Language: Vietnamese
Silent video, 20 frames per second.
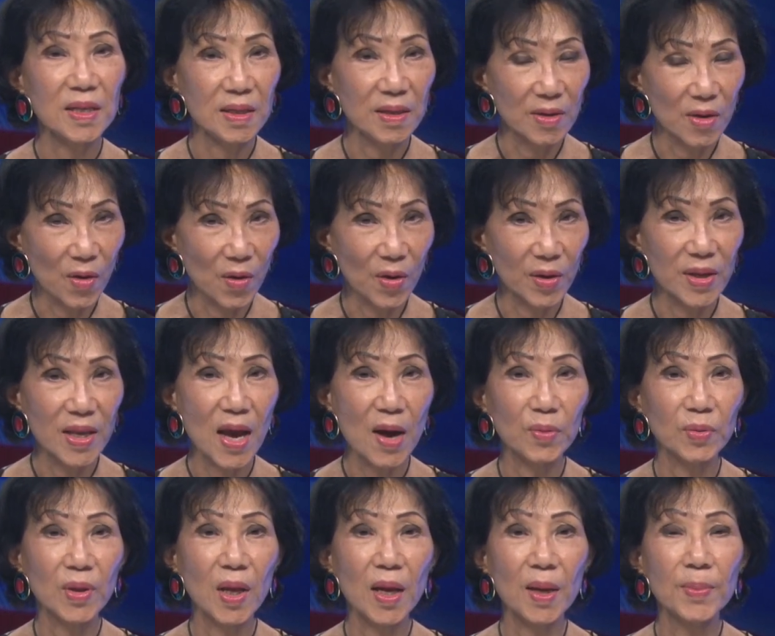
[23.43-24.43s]
họ giàu
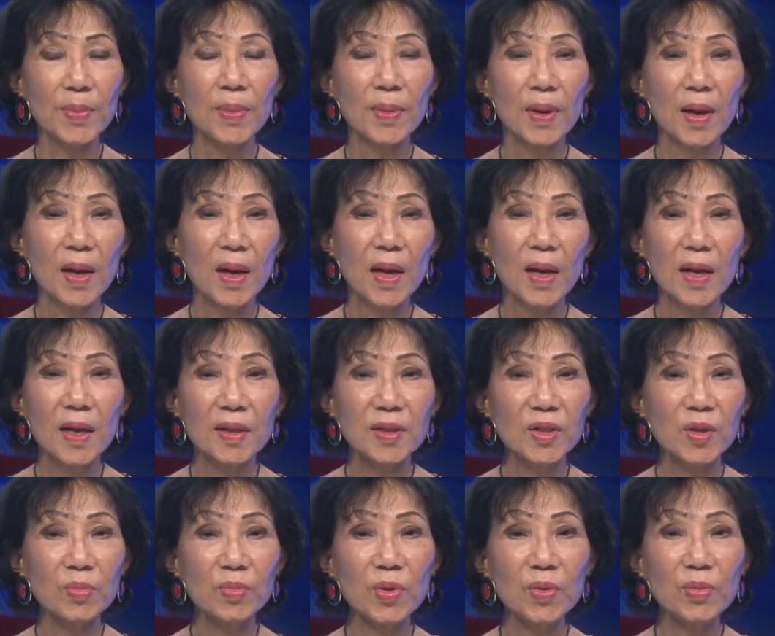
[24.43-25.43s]
thêm.
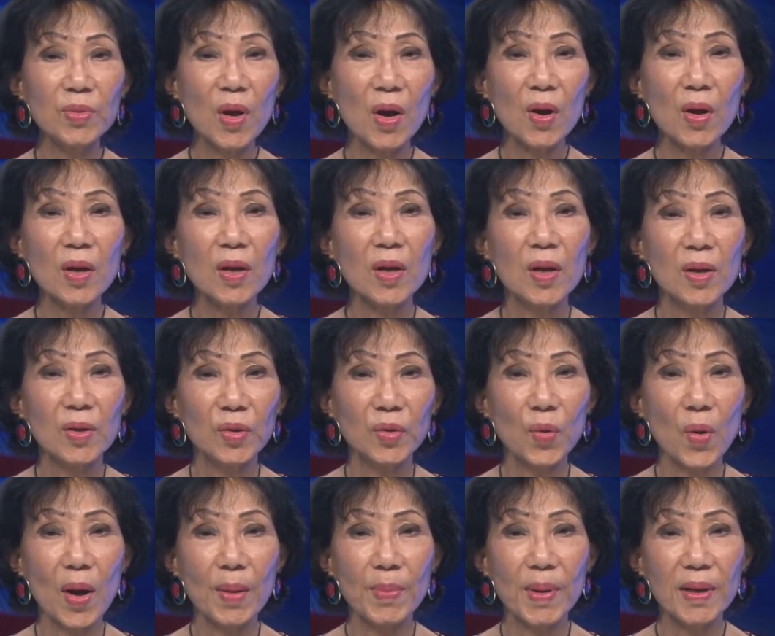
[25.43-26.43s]
Trong lúc đó,
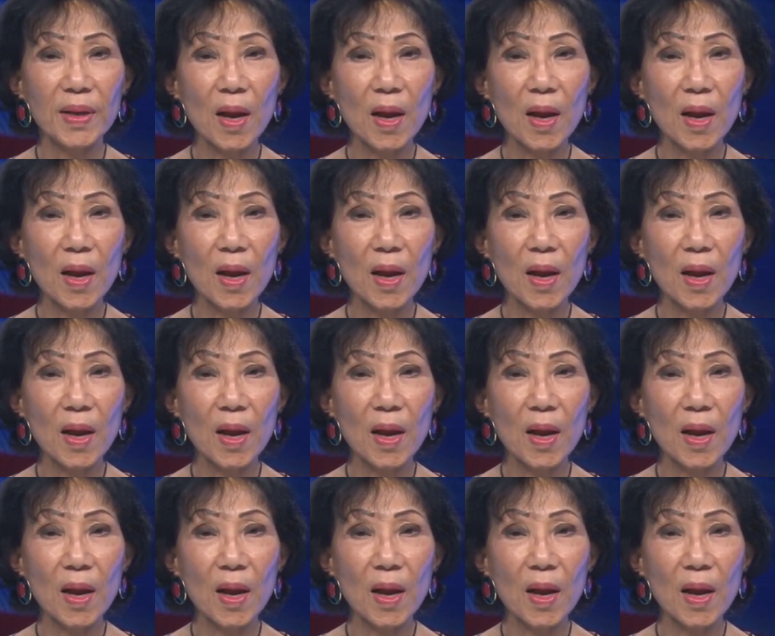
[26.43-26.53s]
Tòa Bạch